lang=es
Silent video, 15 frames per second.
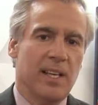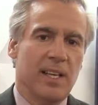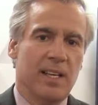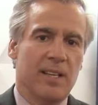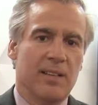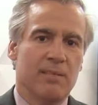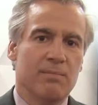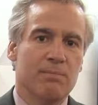
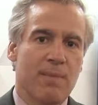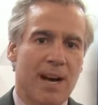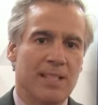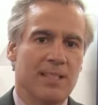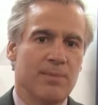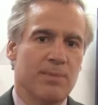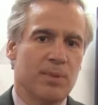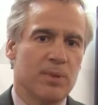eh,
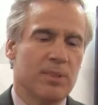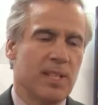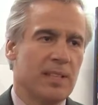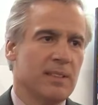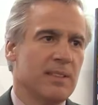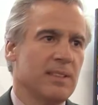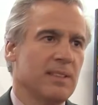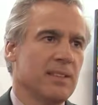más
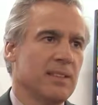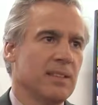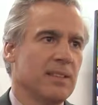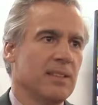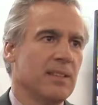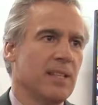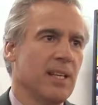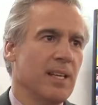importante
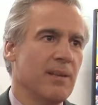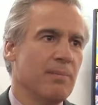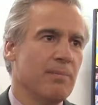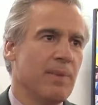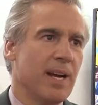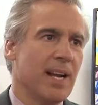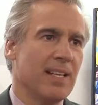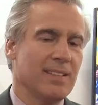eh,
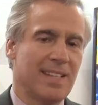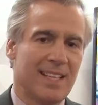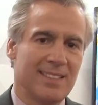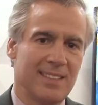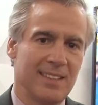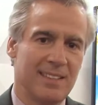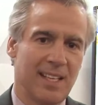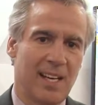para
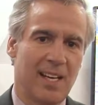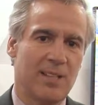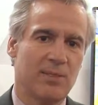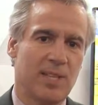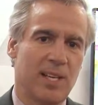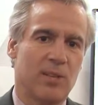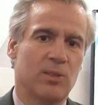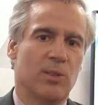transitar a
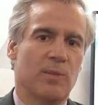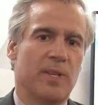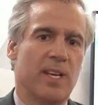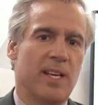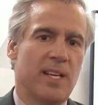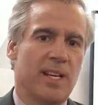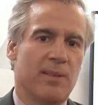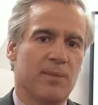una
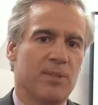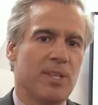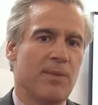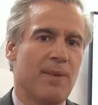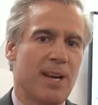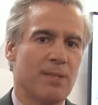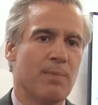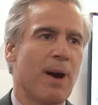economía, digamos,
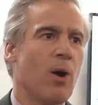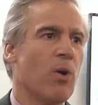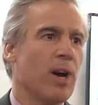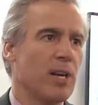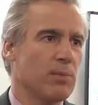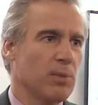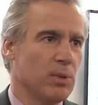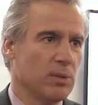de más bajo
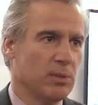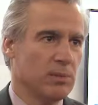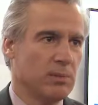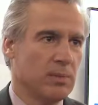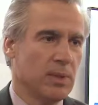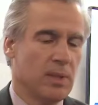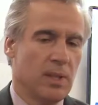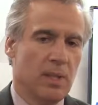carbono
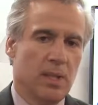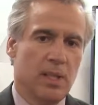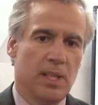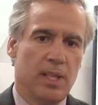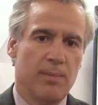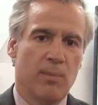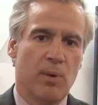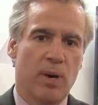
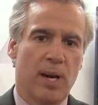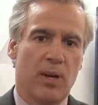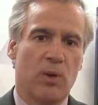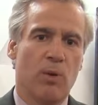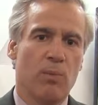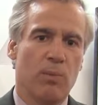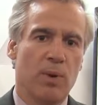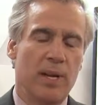y poder
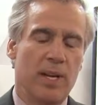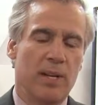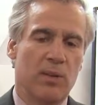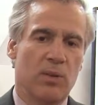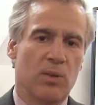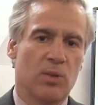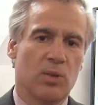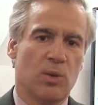cumplir
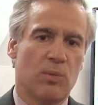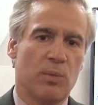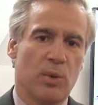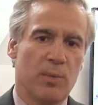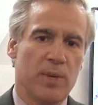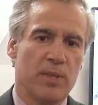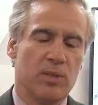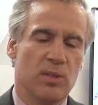con los
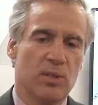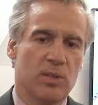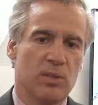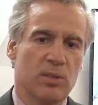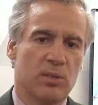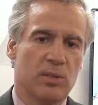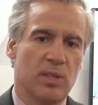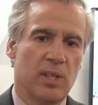
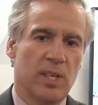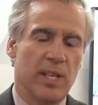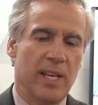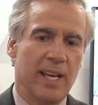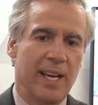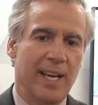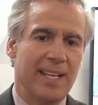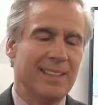compromisos
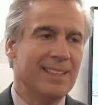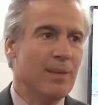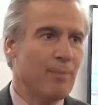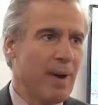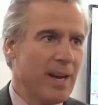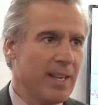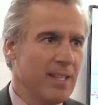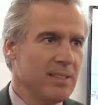de
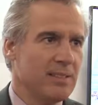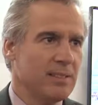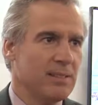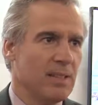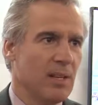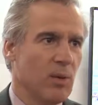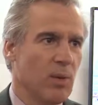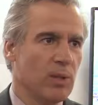París
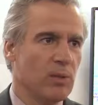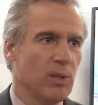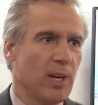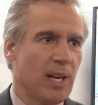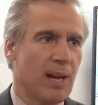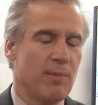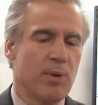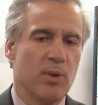en cuanto
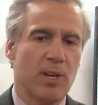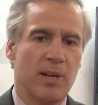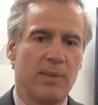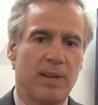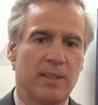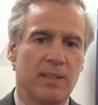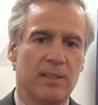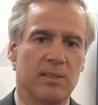a cambio
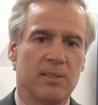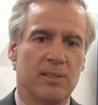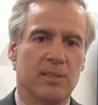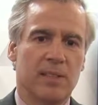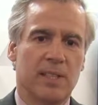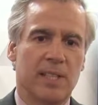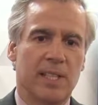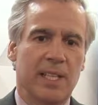climático
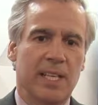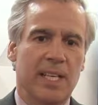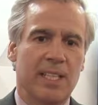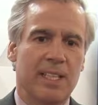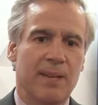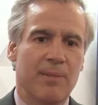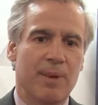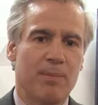
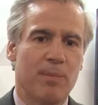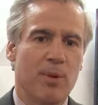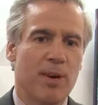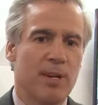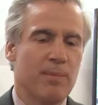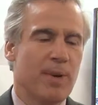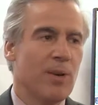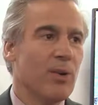y también
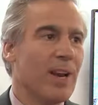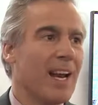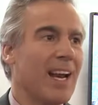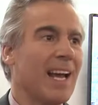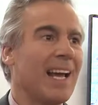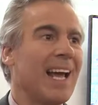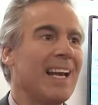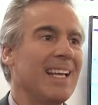poder mejorar
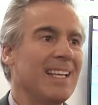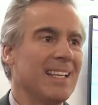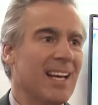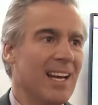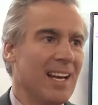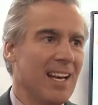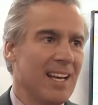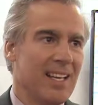la
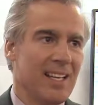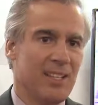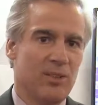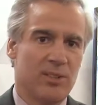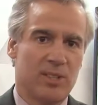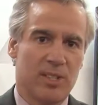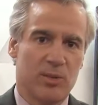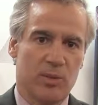calidad del aire en
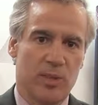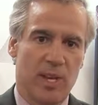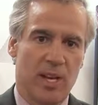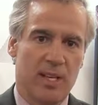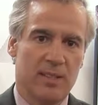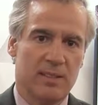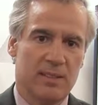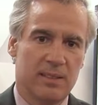nuestras
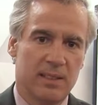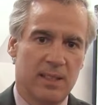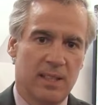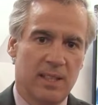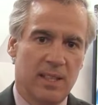ciudades,